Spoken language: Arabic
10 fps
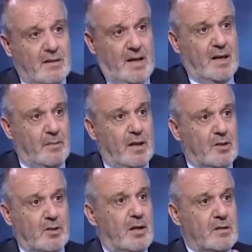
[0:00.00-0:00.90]
انا من
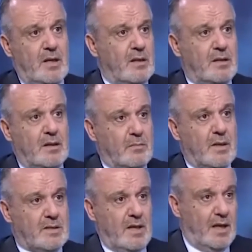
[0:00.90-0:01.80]
الاشخاص عندي
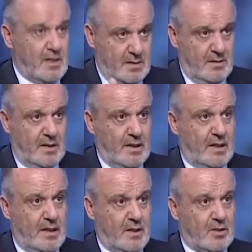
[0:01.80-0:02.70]
مصلحه اذا بدك
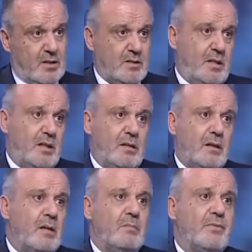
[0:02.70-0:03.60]
تحكيني شخصيا
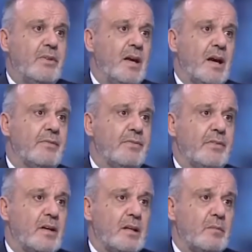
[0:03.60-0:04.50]
قد ما في
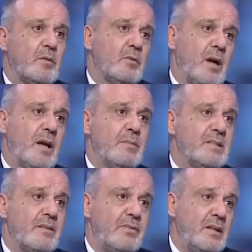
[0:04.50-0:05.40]
خفف هذا الموضوع انا
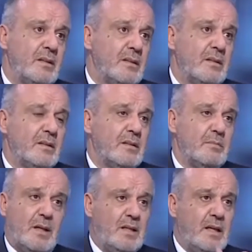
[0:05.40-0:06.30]
بستفيد
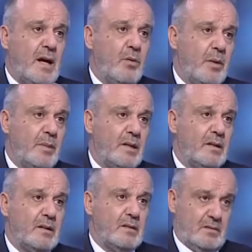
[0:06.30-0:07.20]
بكثير عوامل
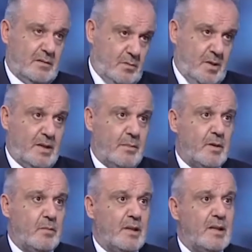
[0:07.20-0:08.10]
وحده
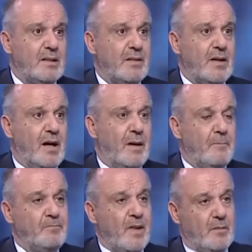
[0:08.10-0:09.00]
منهم مثل التي في
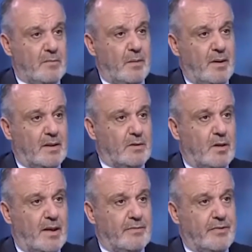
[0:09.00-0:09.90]
نقبض
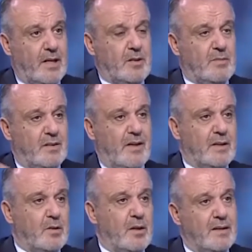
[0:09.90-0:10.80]
الدولار فريش ندفع
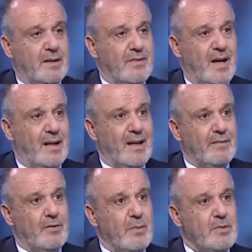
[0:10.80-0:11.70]
الدولار تي في على
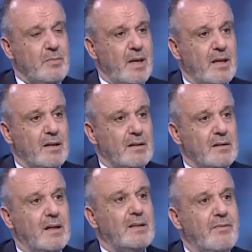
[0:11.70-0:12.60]
1500
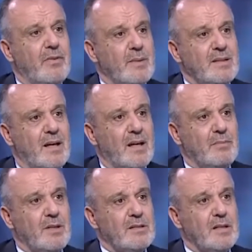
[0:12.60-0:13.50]
قد إيه في مصاري عم
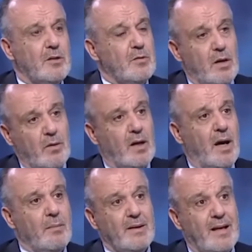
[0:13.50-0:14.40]
تخسر هناك وانا
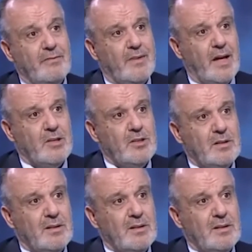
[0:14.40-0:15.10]
قابض على الفريش